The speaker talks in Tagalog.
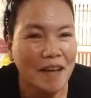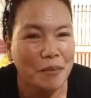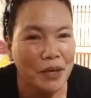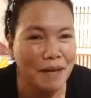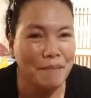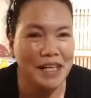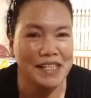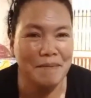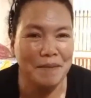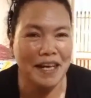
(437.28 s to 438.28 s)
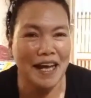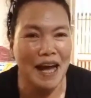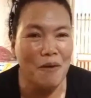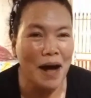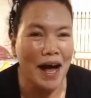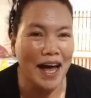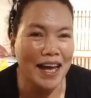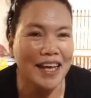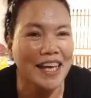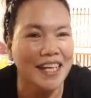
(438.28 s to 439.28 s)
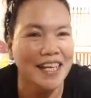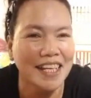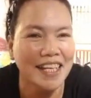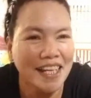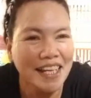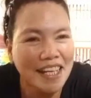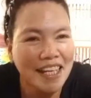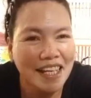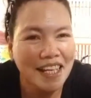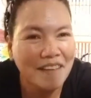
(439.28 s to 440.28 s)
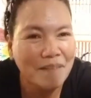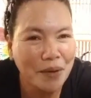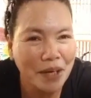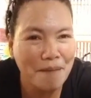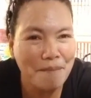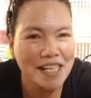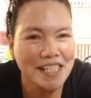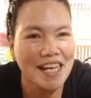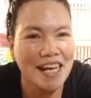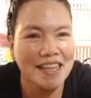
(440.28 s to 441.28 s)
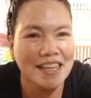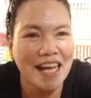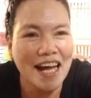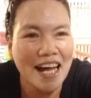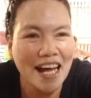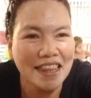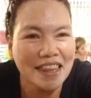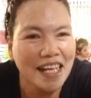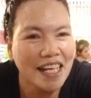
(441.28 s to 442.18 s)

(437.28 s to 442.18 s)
Forever sa pananaway. Forever sa lahat-lahat.